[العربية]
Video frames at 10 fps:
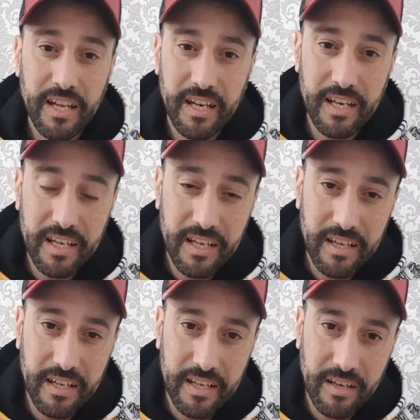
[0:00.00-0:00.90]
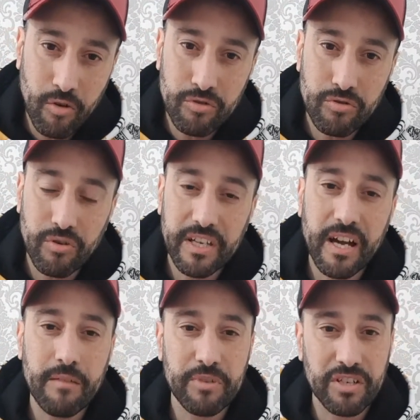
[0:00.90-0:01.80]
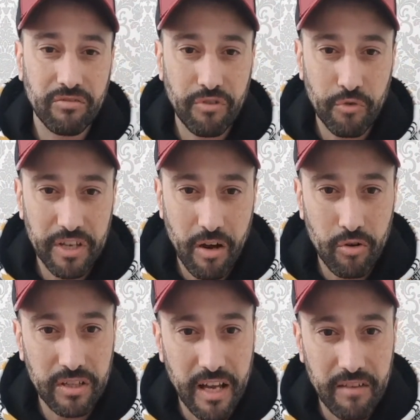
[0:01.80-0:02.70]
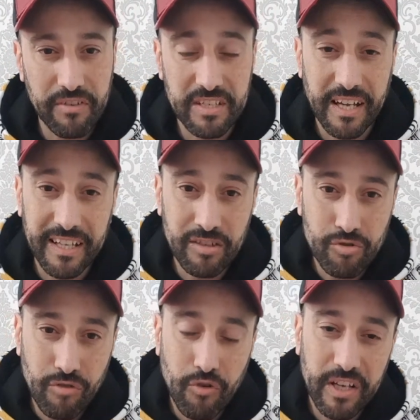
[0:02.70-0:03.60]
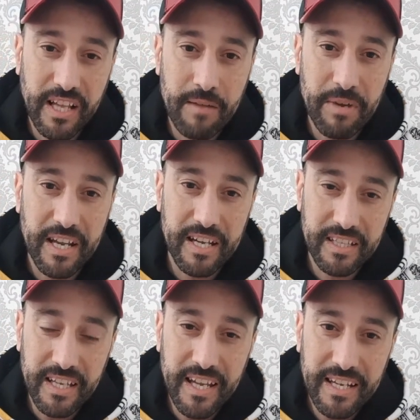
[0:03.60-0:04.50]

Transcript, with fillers: القنصليه باش يدفعوا ياخذ الفيزا غادي نشوفوا هذه العمله هذه